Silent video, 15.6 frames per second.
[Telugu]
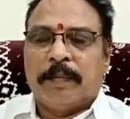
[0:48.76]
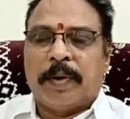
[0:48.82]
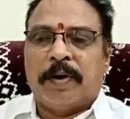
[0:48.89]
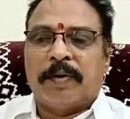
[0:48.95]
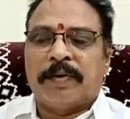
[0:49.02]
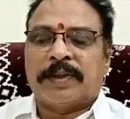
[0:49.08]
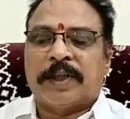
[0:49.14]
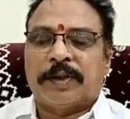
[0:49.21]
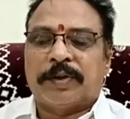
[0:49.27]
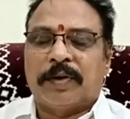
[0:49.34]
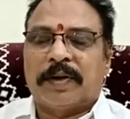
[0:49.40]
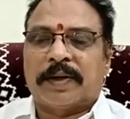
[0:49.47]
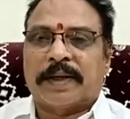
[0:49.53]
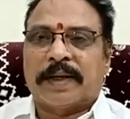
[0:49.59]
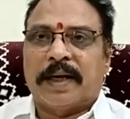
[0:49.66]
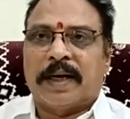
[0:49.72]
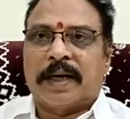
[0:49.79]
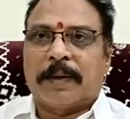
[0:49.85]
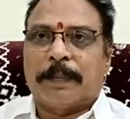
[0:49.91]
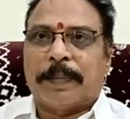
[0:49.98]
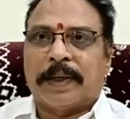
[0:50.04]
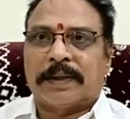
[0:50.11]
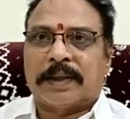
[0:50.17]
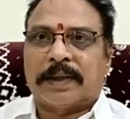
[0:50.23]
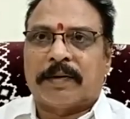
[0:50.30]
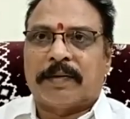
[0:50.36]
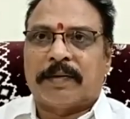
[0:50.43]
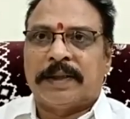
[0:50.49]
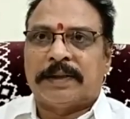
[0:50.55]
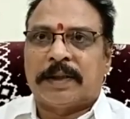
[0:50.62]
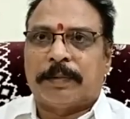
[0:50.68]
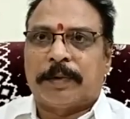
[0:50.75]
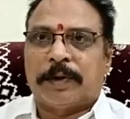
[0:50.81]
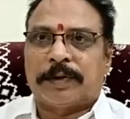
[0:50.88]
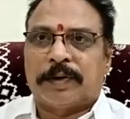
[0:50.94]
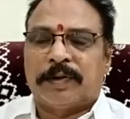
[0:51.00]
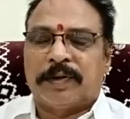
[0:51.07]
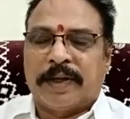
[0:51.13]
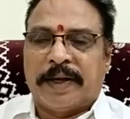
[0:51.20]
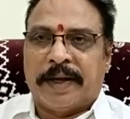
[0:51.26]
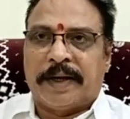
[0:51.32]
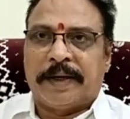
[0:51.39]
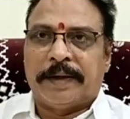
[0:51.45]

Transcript: భవిష్యత్తులో కీలక పాత్ర వహించబోతోంది